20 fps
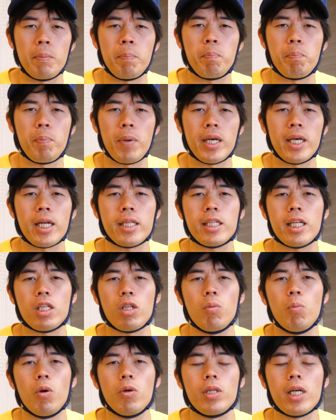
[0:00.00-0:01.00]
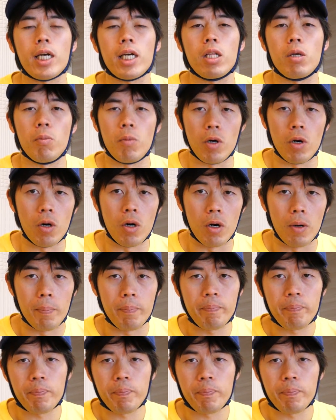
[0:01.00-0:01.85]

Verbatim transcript: いっぱいあったと思うんだけども、